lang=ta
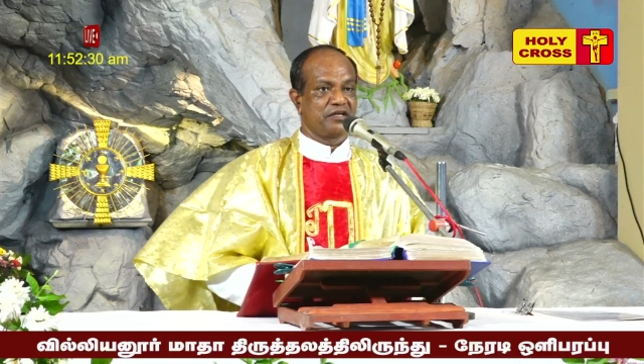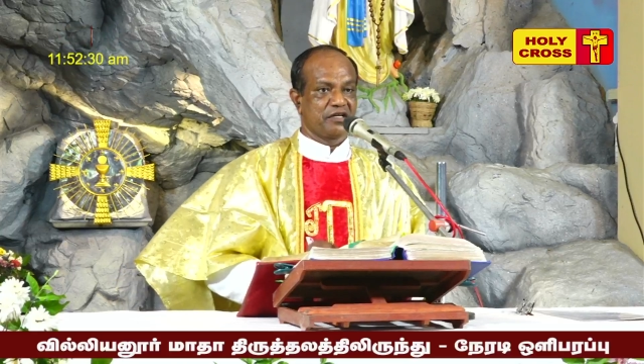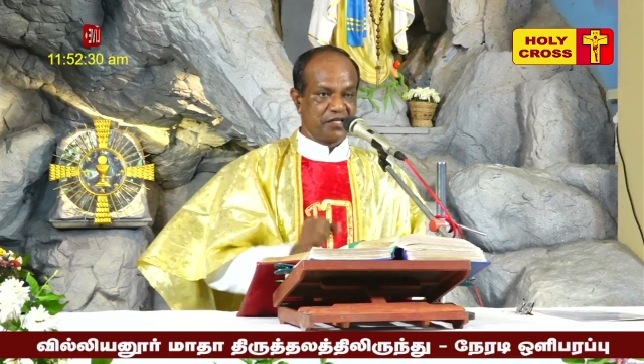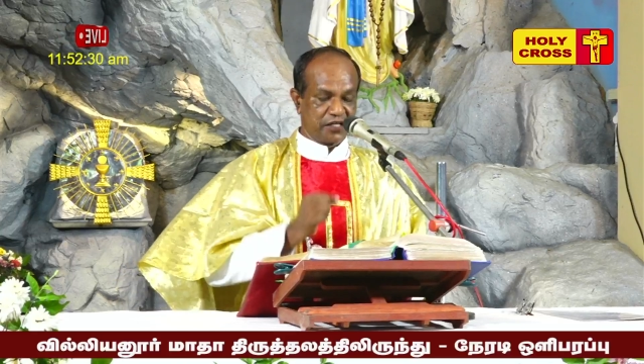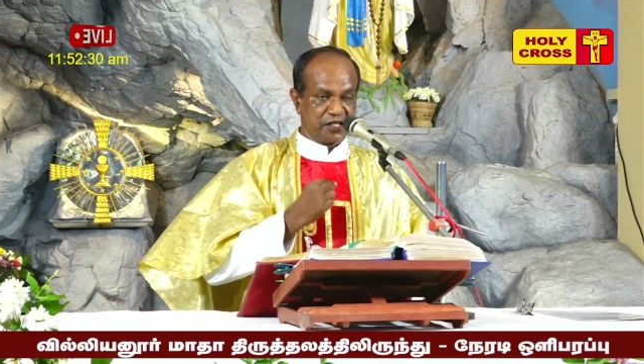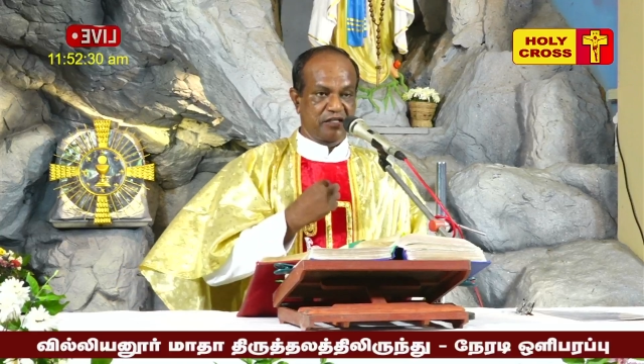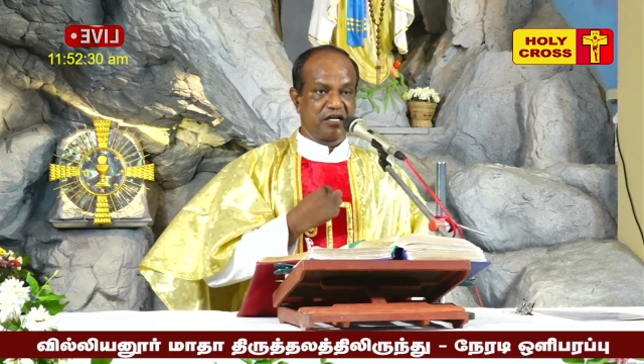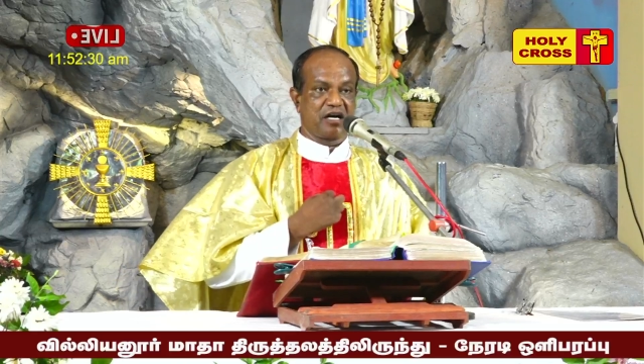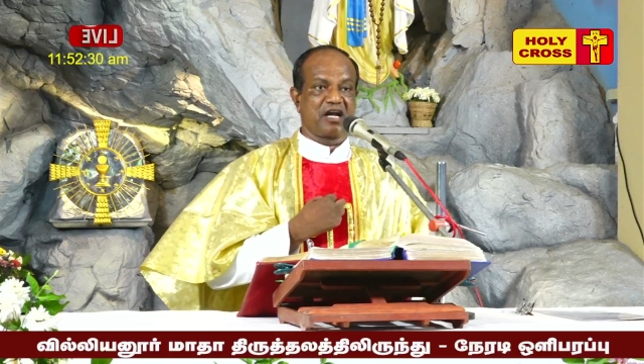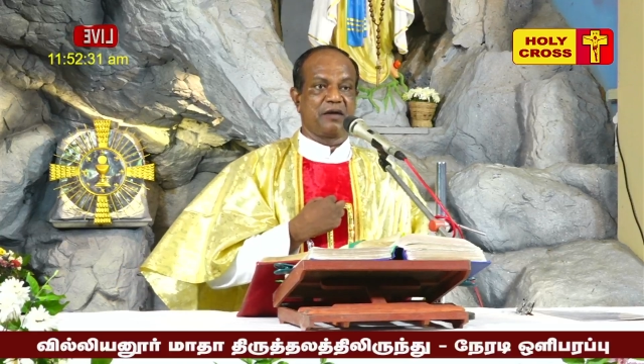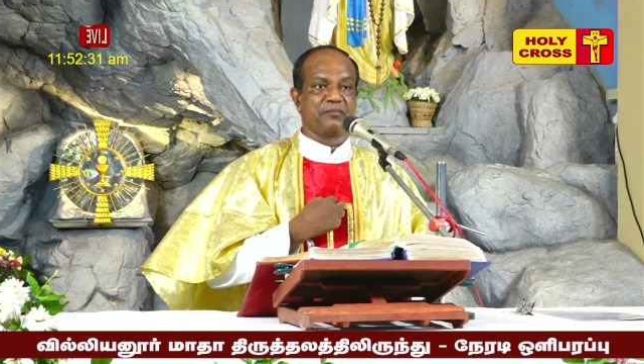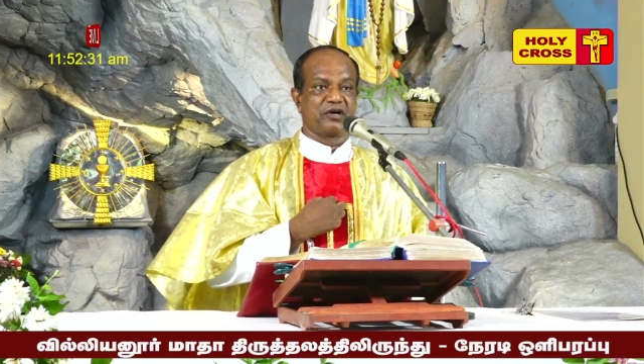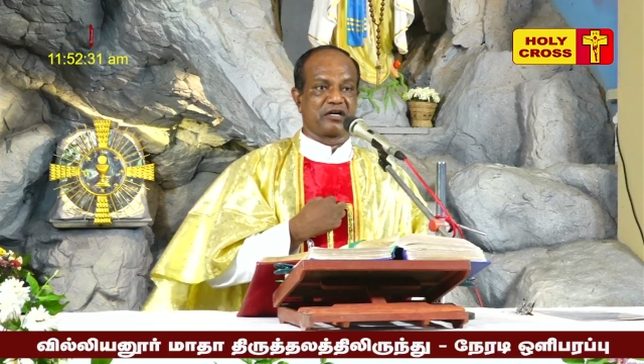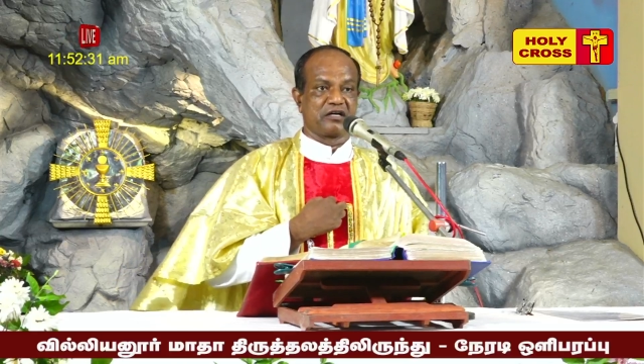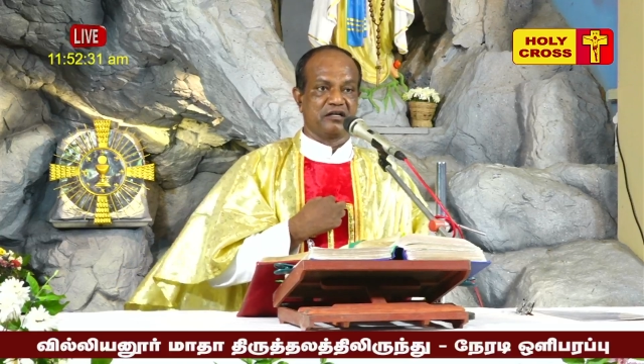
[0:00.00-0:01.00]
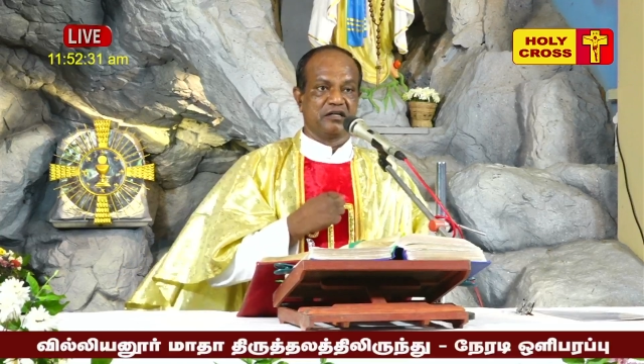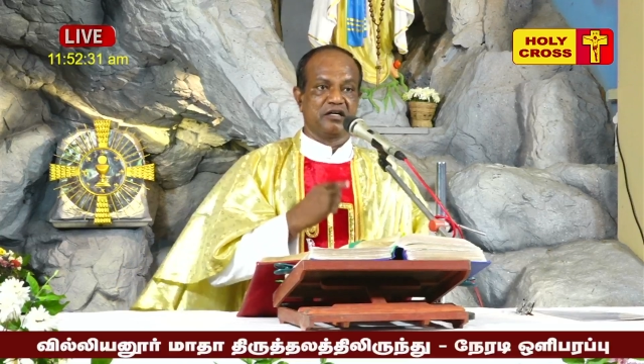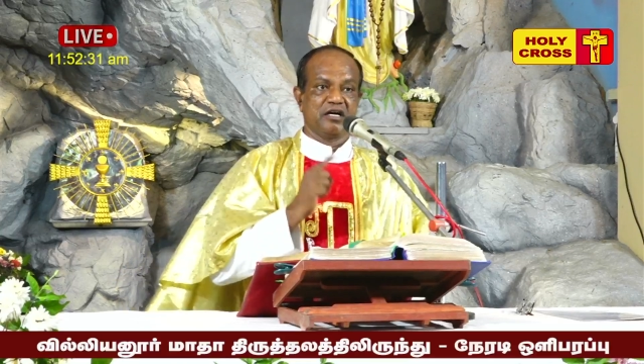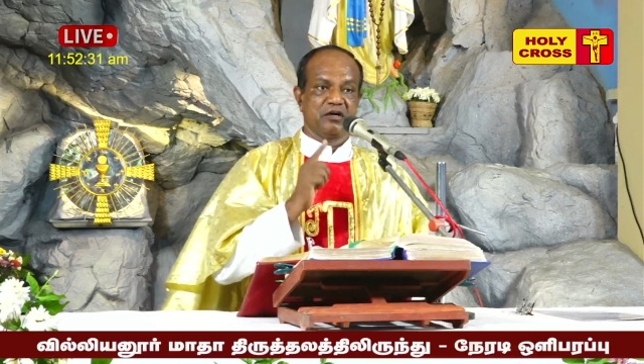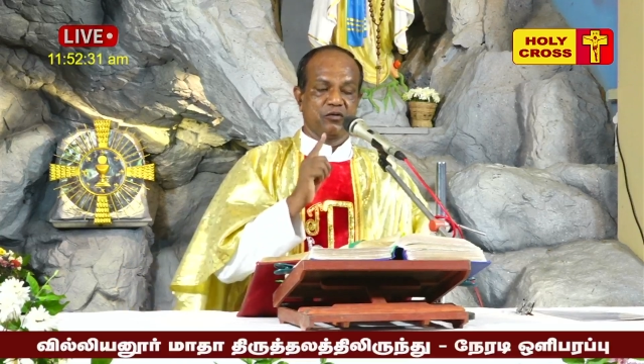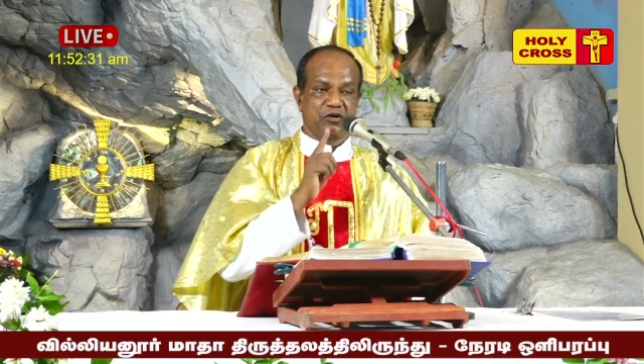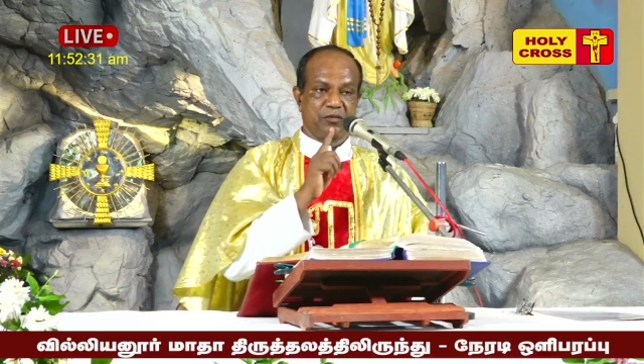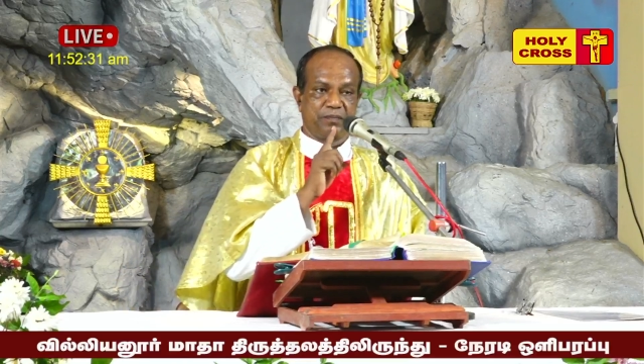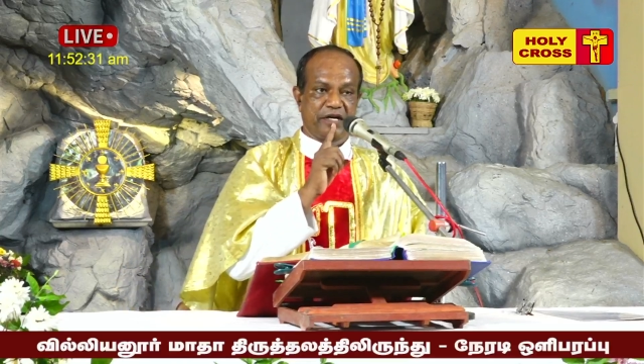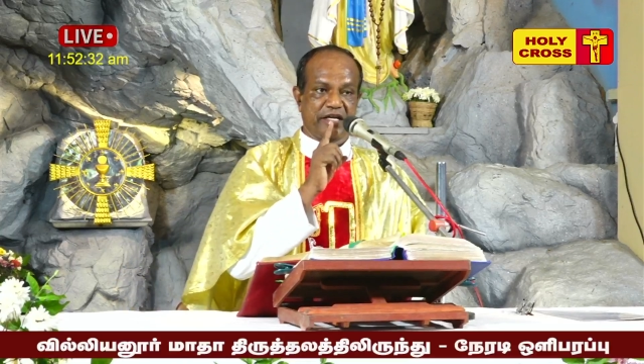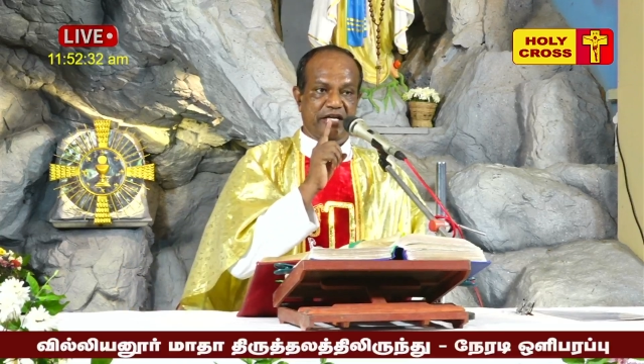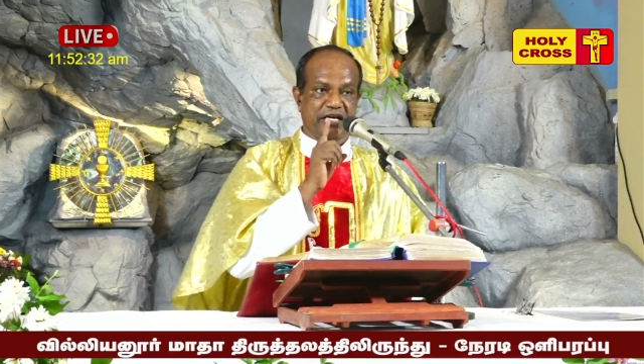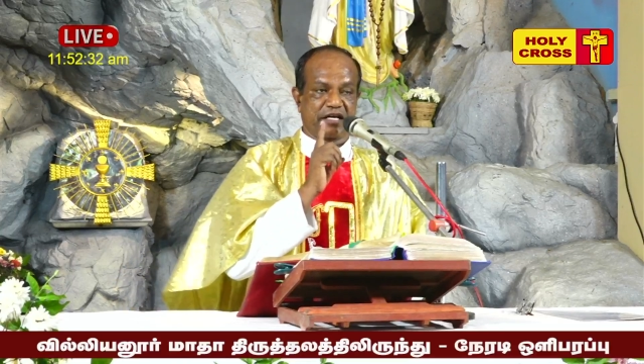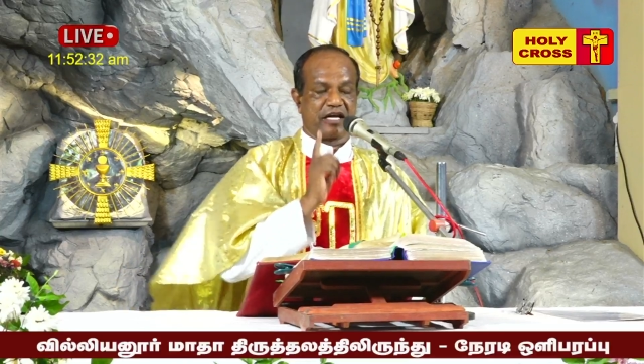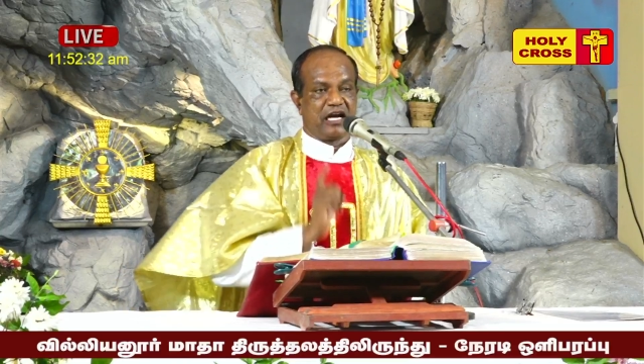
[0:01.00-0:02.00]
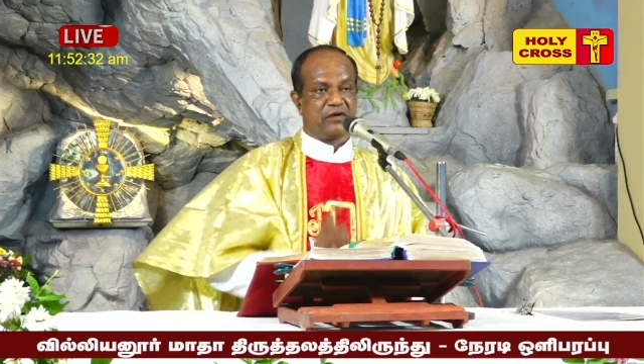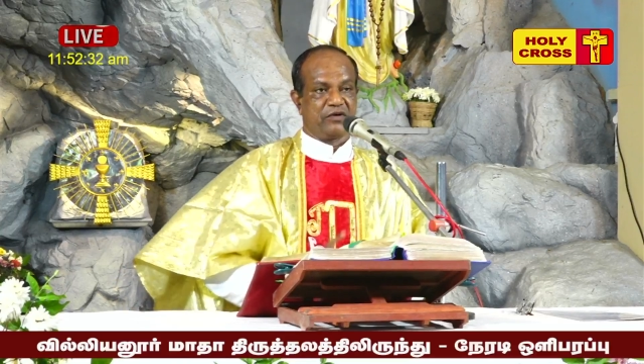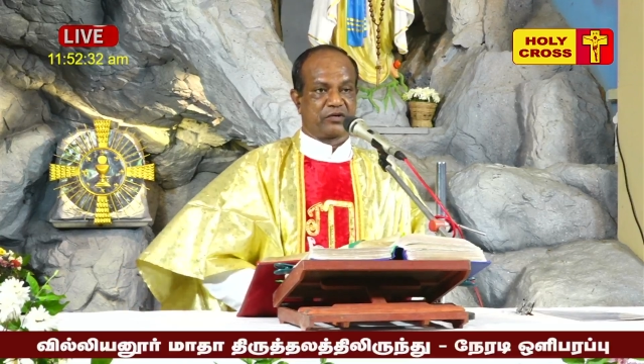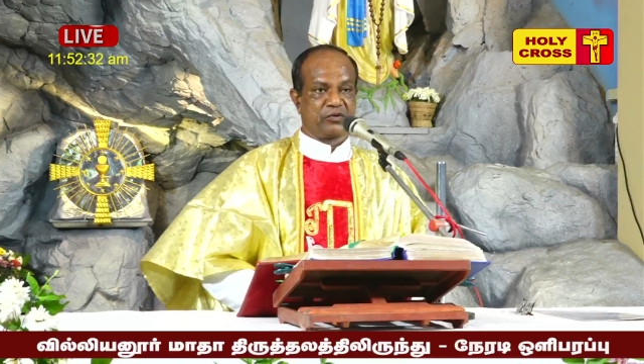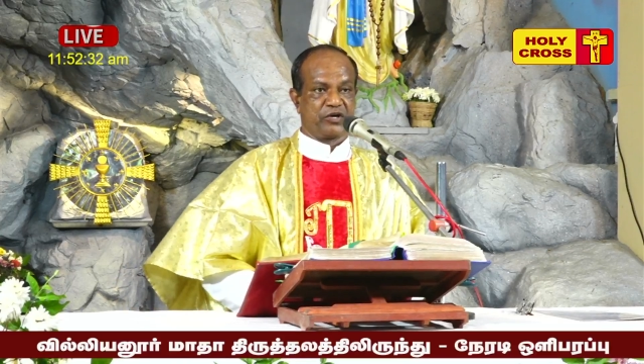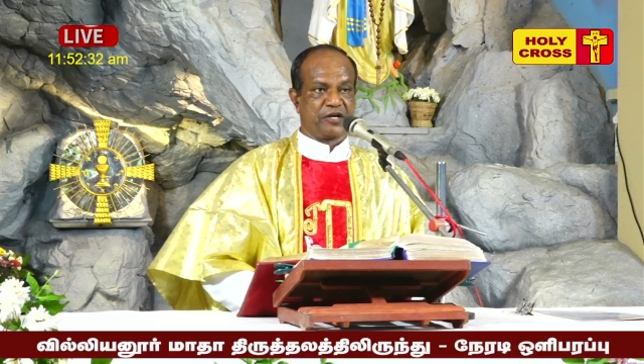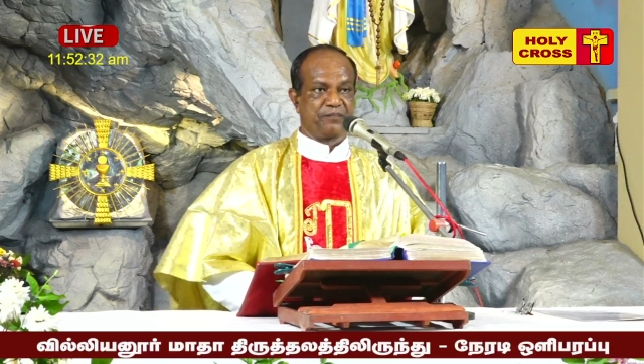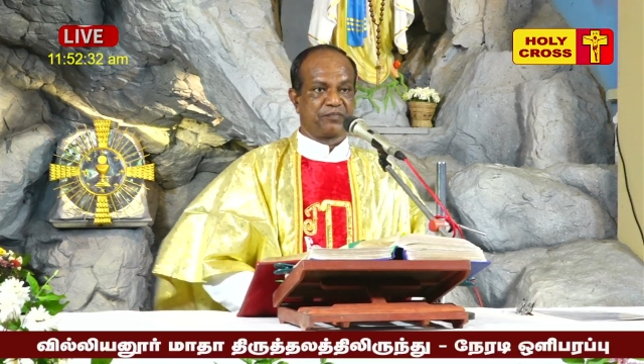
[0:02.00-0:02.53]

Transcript: இங்கு தான் நமக்கு ஒரு பெரிய கேள்விக்குறி